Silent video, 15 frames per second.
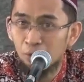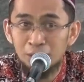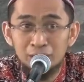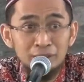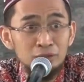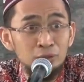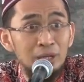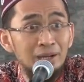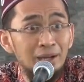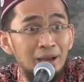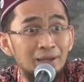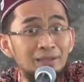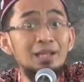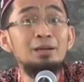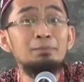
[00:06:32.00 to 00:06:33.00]
orangnya sudah
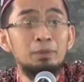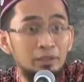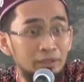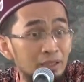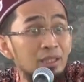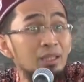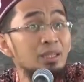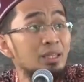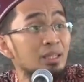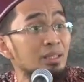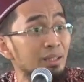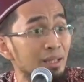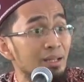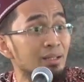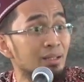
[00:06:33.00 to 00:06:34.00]
enggak ada pergi
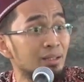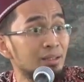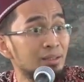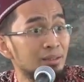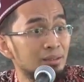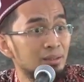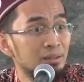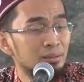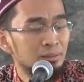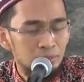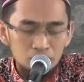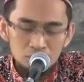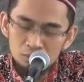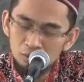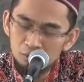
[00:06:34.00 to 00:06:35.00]
ya
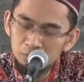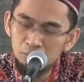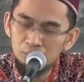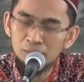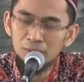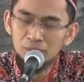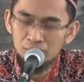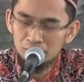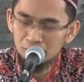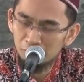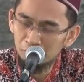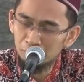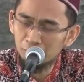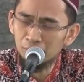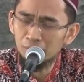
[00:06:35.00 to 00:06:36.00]
Astagfirullah,
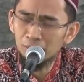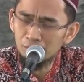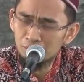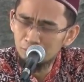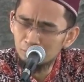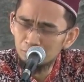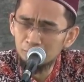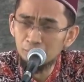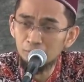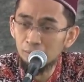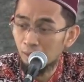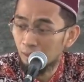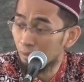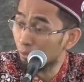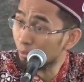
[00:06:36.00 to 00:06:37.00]
astagfirullah,
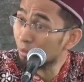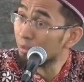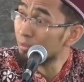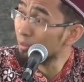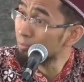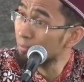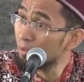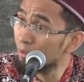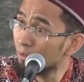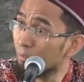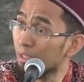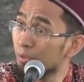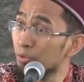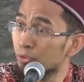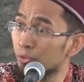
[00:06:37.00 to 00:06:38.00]
astagfirullah. Ada orang di sampingnya,
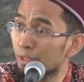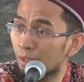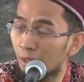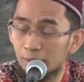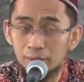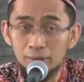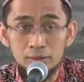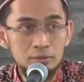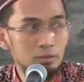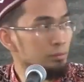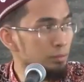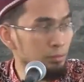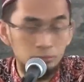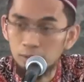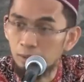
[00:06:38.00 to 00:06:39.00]
begitu sudah enggak ada,
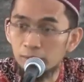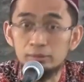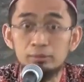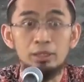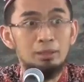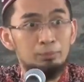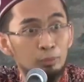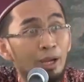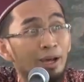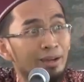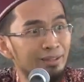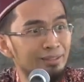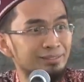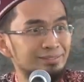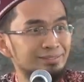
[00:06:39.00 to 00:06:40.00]
astagfirullah, dah
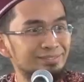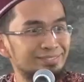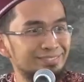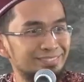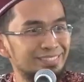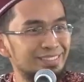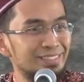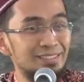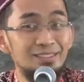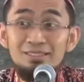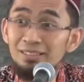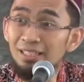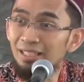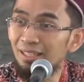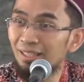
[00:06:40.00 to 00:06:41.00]
pulang.
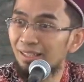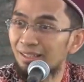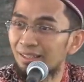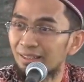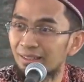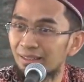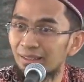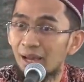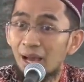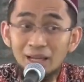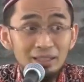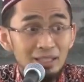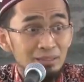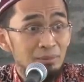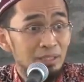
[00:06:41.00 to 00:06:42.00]
Said.
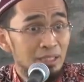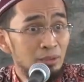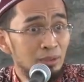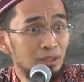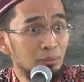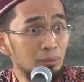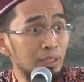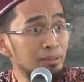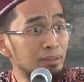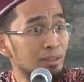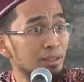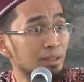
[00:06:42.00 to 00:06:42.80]
Ada yang begitu kata Quran.